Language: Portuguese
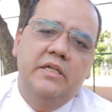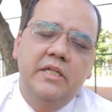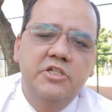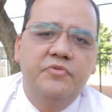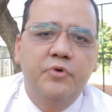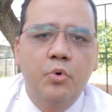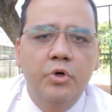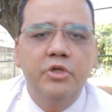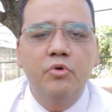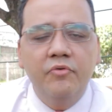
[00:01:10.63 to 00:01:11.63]
ele
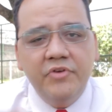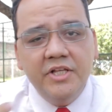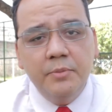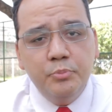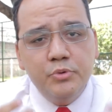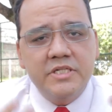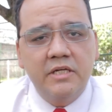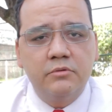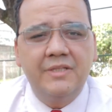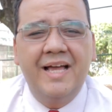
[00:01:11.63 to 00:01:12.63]
identificou que
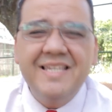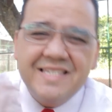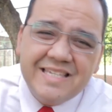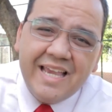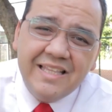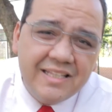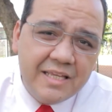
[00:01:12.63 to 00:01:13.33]
90% da receita